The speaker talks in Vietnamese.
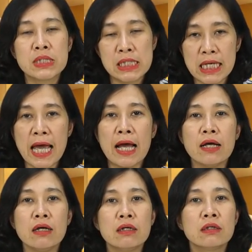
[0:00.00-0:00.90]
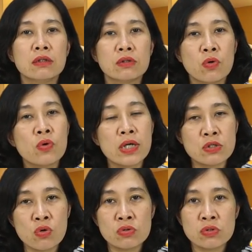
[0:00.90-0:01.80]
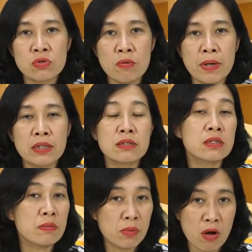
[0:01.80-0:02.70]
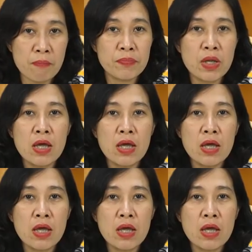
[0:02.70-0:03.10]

chính hãng ở Korea Shop 24 com